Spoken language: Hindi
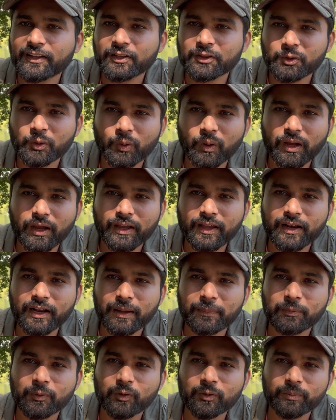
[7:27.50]
तो अगर
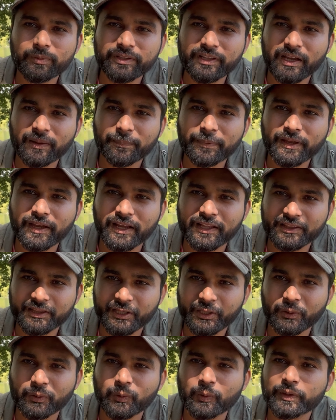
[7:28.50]
आप लोग भी यहाँ पे
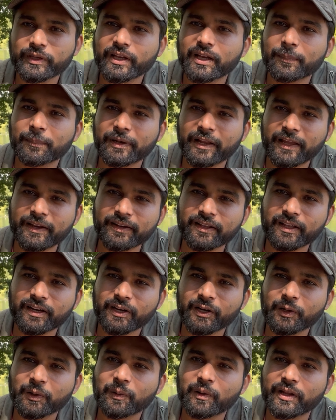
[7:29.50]
आते हो या प्लान कर
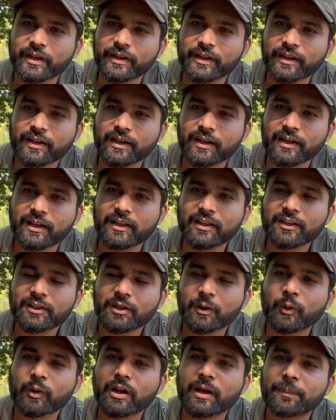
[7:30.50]
रहे हो आने का
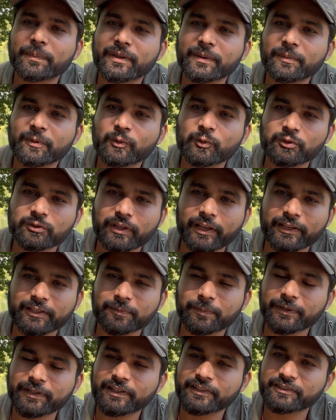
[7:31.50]
और आपकी भी कुछ
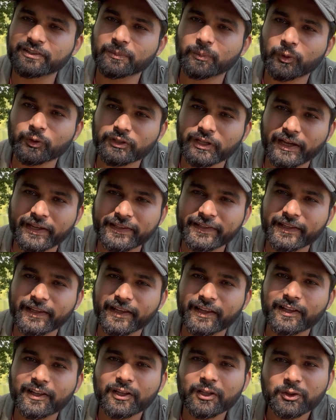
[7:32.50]
एक्सपेक्टेशन बहुत हाई
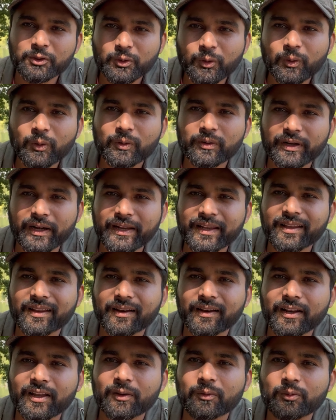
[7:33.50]
है तो ट्राई
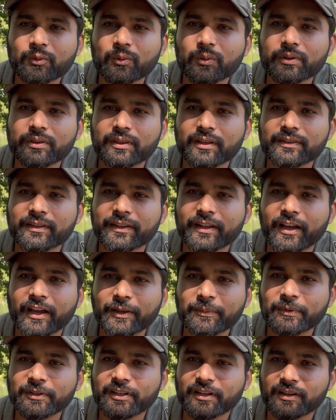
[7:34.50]
करना उनको इतना ज़्यादा हाई
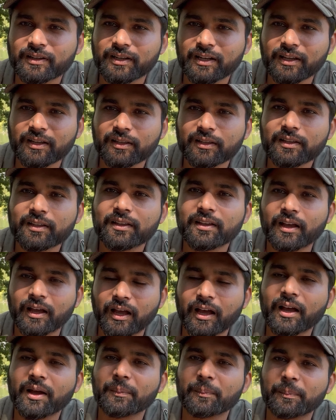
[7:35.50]
मत रखना
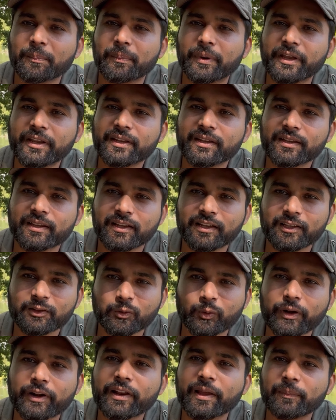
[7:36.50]
हाँ भाई
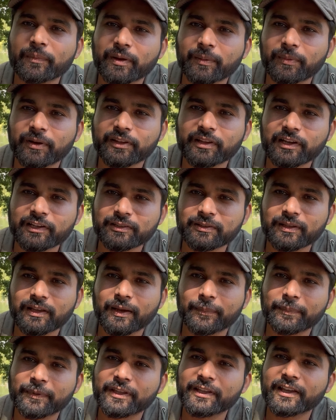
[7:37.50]
थोड़े टाइम के बाद
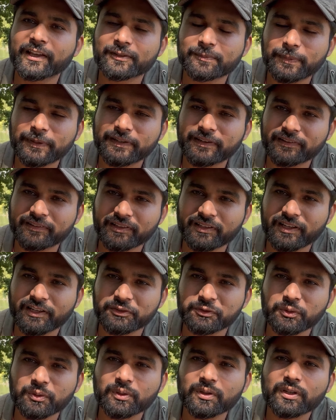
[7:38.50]
आपकी एक्सपेक्टेशन है
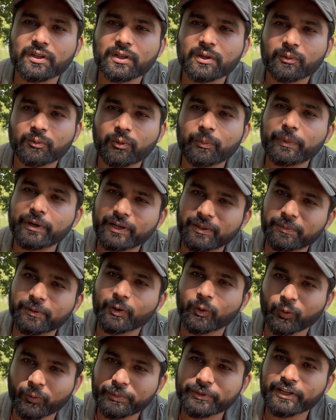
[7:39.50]
जो वो मीट भी
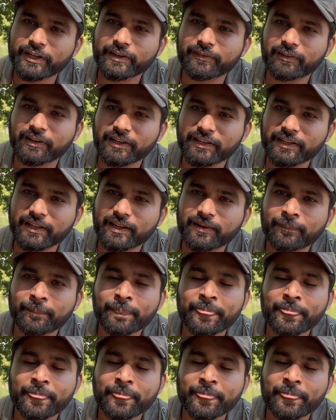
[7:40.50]
हो भी जाने वाली हैं